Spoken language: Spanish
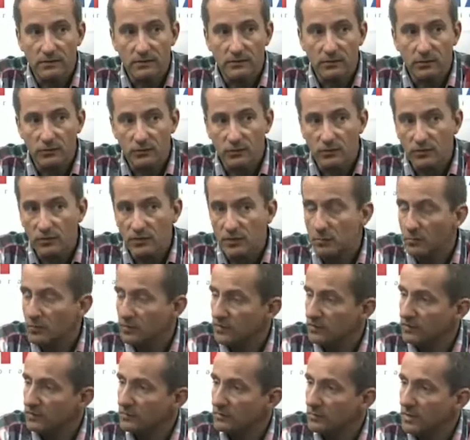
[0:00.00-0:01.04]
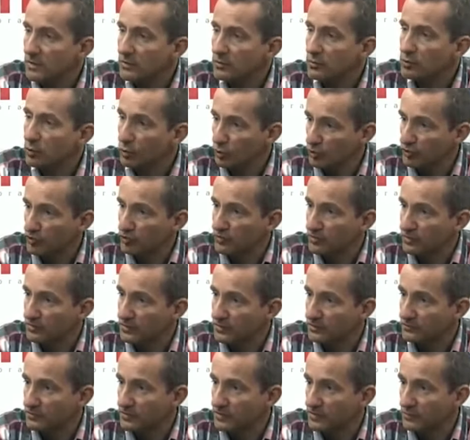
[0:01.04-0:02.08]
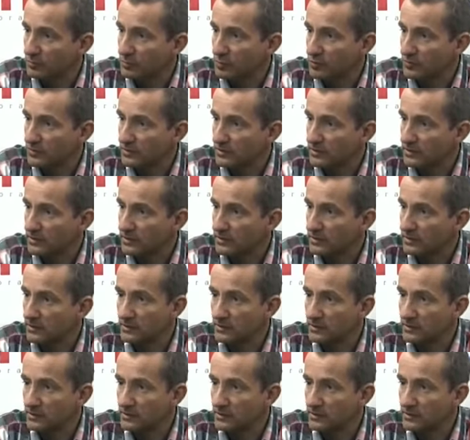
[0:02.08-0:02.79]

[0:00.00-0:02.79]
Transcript: Nosotros hemos estimado 2 delfines por salida.